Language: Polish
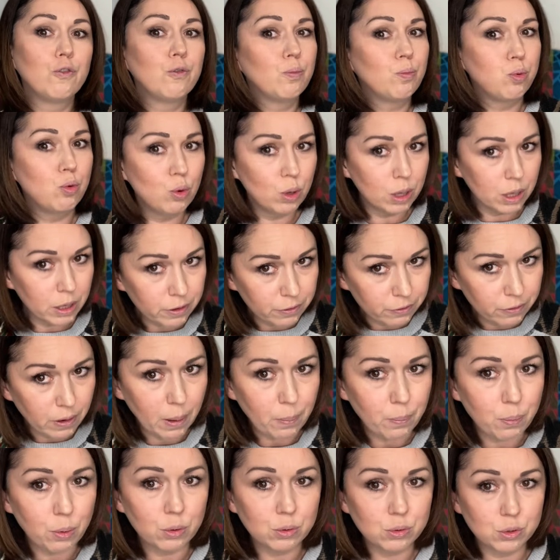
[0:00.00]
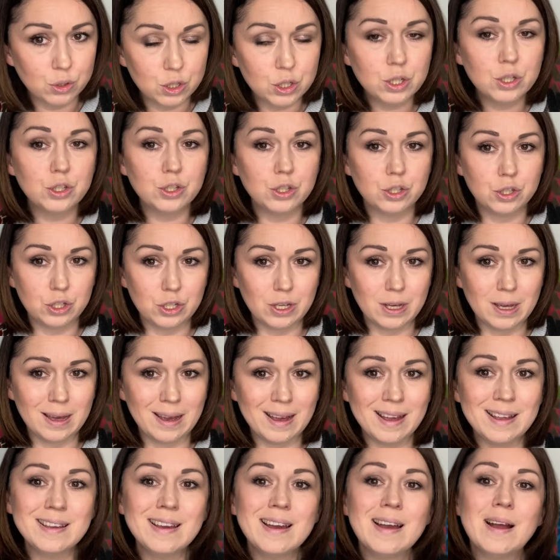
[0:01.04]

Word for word: wpływa po dziś dzień